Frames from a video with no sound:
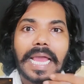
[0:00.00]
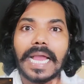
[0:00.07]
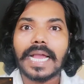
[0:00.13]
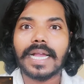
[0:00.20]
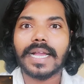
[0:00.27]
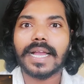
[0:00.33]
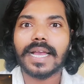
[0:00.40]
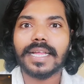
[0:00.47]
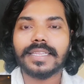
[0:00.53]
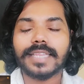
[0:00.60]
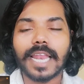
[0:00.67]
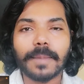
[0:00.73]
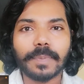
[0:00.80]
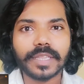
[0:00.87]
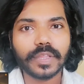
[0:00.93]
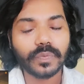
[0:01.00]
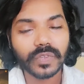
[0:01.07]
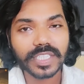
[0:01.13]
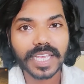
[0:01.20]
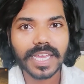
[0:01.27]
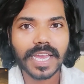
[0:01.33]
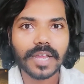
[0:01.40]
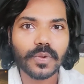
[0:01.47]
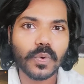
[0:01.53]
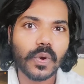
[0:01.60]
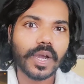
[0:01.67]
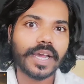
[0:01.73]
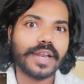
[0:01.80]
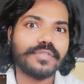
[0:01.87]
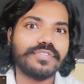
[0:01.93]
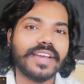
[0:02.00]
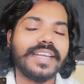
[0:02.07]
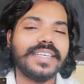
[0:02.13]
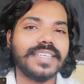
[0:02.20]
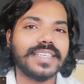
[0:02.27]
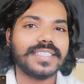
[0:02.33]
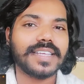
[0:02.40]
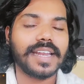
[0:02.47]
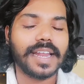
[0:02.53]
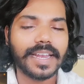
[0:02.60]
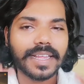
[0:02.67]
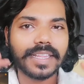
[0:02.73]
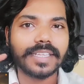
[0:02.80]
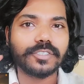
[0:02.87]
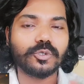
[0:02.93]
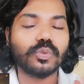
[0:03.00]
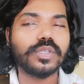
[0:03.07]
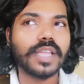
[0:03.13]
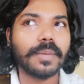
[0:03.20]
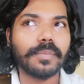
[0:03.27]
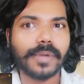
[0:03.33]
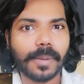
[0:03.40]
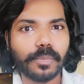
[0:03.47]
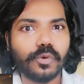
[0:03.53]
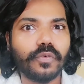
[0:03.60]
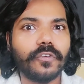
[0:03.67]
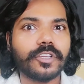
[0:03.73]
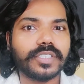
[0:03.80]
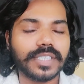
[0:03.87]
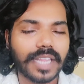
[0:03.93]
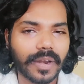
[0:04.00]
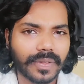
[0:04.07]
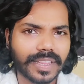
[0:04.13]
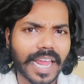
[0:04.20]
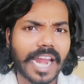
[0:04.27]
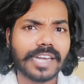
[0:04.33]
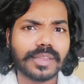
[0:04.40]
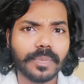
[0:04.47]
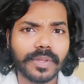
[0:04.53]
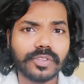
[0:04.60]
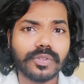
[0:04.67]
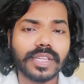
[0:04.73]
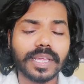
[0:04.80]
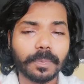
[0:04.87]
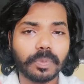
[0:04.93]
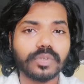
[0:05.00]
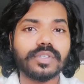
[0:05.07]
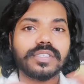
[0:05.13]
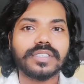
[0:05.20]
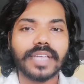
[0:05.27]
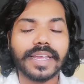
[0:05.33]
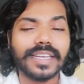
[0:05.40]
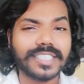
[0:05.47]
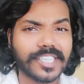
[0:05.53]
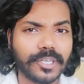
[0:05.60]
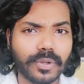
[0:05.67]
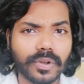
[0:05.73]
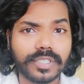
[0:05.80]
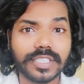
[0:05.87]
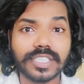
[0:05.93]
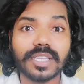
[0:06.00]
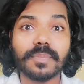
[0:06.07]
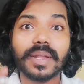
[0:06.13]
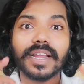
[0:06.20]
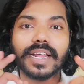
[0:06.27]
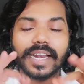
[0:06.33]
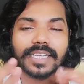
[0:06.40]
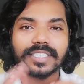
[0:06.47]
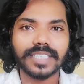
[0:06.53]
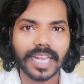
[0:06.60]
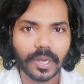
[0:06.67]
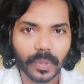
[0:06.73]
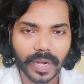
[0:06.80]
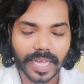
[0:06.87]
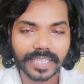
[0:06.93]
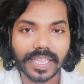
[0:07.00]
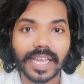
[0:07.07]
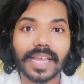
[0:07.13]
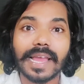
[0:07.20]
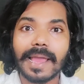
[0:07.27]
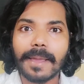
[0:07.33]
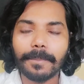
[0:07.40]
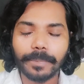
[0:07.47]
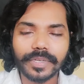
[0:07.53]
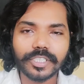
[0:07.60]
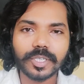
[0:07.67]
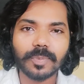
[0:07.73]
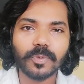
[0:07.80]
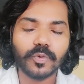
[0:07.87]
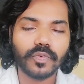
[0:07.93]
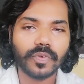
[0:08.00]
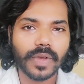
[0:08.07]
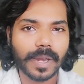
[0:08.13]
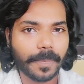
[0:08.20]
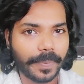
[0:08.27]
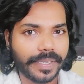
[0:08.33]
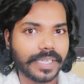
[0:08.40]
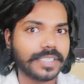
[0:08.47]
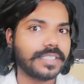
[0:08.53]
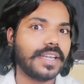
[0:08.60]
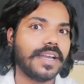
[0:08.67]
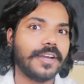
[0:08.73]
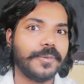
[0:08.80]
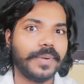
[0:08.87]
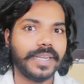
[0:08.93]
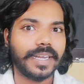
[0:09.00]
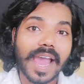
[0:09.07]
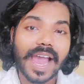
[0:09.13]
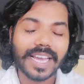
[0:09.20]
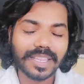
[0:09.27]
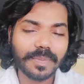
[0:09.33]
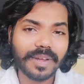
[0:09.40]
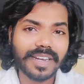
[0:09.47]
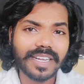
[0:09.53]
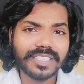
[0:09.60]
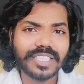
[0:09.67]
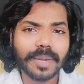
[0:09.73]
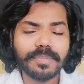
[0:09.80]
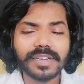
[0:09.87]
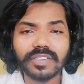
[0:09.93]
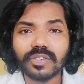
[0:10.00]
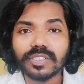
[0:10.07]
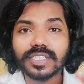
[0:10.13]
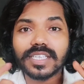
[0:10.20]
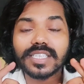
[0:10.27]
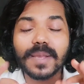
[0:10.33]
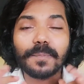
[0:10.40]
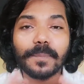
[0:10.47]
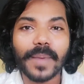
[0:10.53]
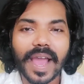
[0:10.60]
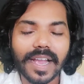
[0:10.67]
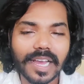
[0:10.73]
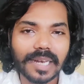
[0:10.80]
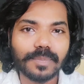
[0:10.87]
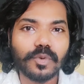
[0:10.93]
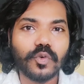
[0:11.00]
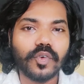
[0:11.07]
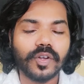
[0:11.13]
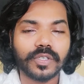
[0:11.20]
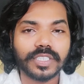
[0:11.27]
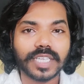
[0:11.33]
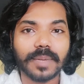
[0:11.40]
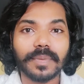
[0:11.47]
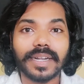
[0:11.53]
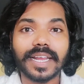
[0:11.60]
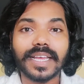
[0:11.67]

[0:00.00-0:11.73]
ఇంకా తలపతి విజయ్ గారు ఒక్కరే ఫైట్ చేస్తారు అనేది చూద్దాం ఇంకా మూవీ వచ్చిన తర్వాత అర్థమవుతుంది ఇప్పుడు సెకండ్ షెడ్యూల్ వచ్చేసి మనకి రష్యాలో అయితే బీస్ట్ మూవీ వాళ్ళు పెట్టేస్తారు అనమాట అయితే మరి నెక్స్ట్ అప్డేట్కి వచ్చేసి పాగల్ మూవీ నుంచి అనమాట